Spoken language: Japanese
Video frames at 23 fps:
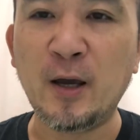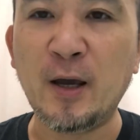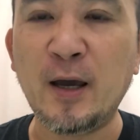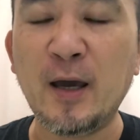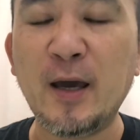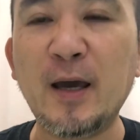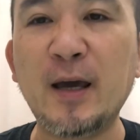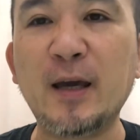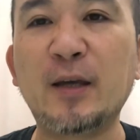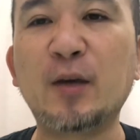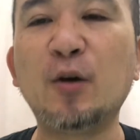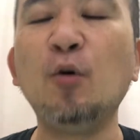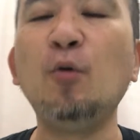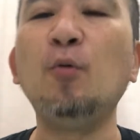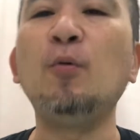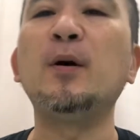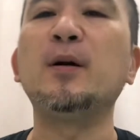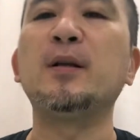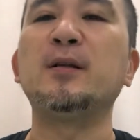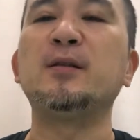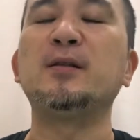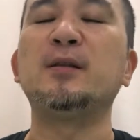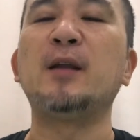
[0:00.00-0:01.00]
えー、今日
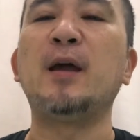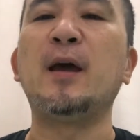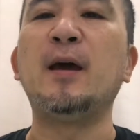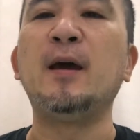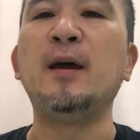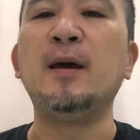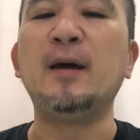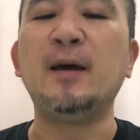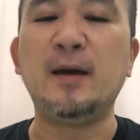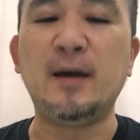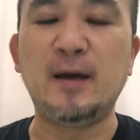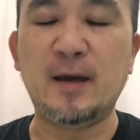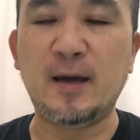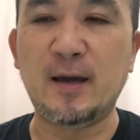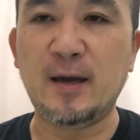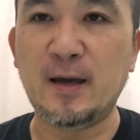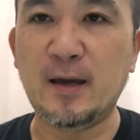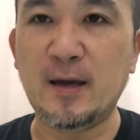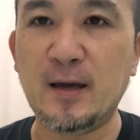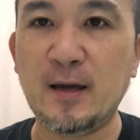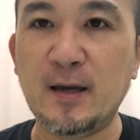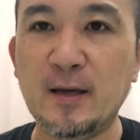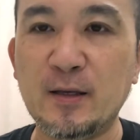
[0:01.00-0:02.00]
はですね、
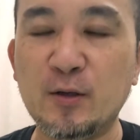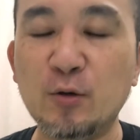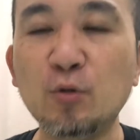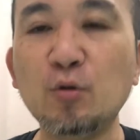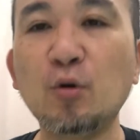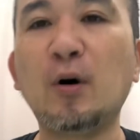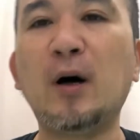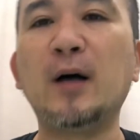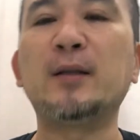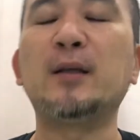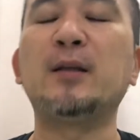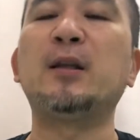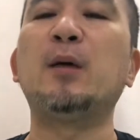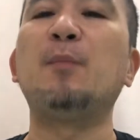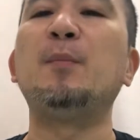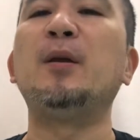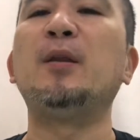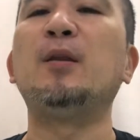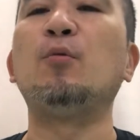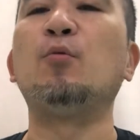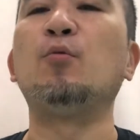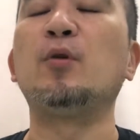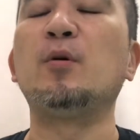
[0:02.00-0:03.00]
えー、ちょっと温め
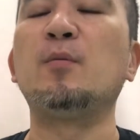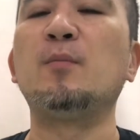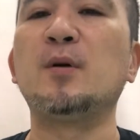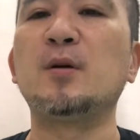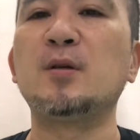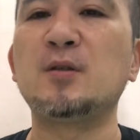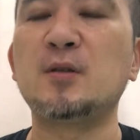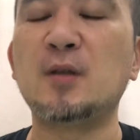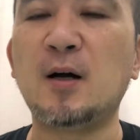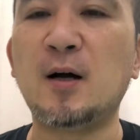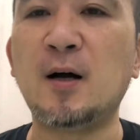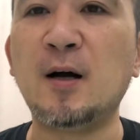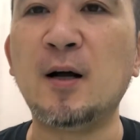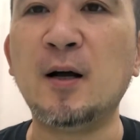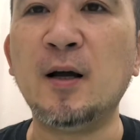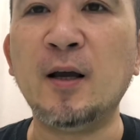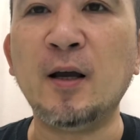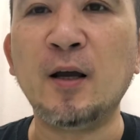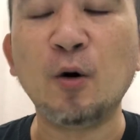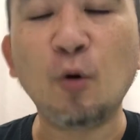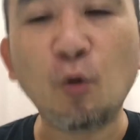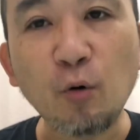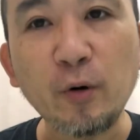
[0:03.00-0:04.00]
ておりました、
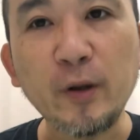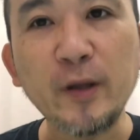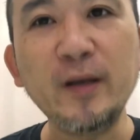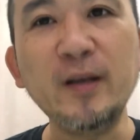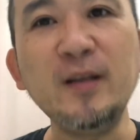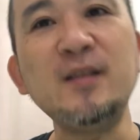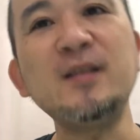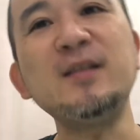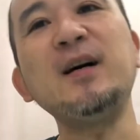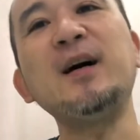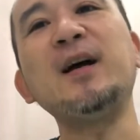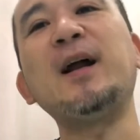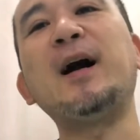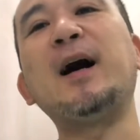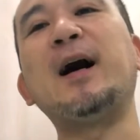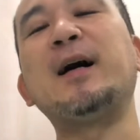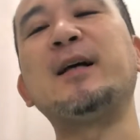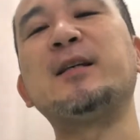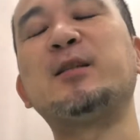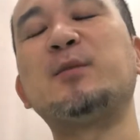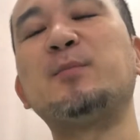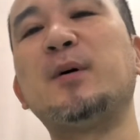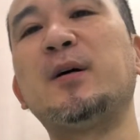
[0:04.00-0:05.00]
これいつから
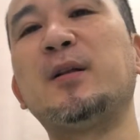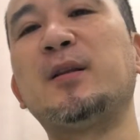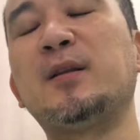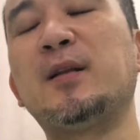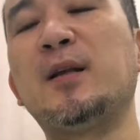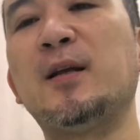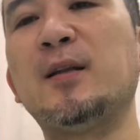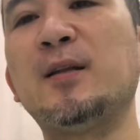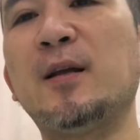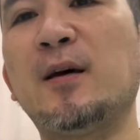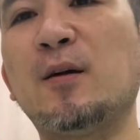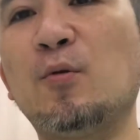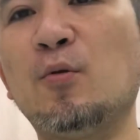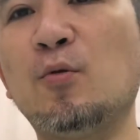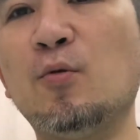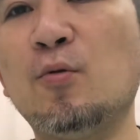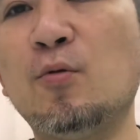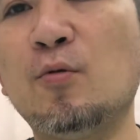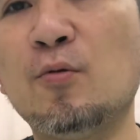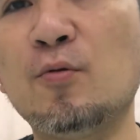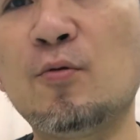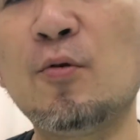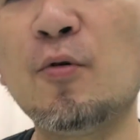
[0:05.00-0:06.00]
始まったんだろ
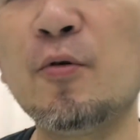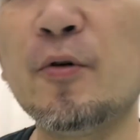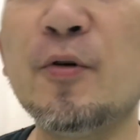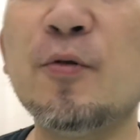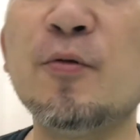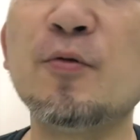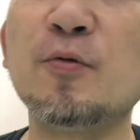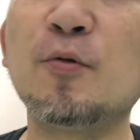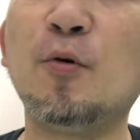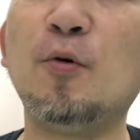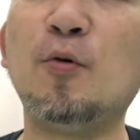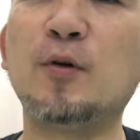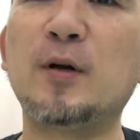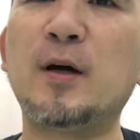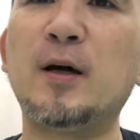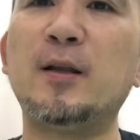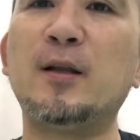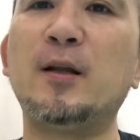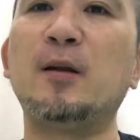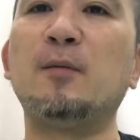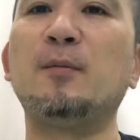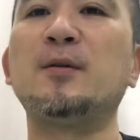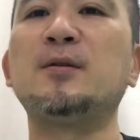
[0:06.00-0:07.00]
うというコーナーに
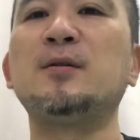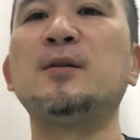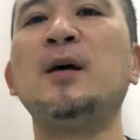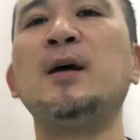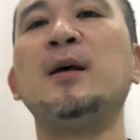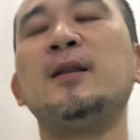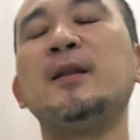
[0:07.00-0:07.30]
なります。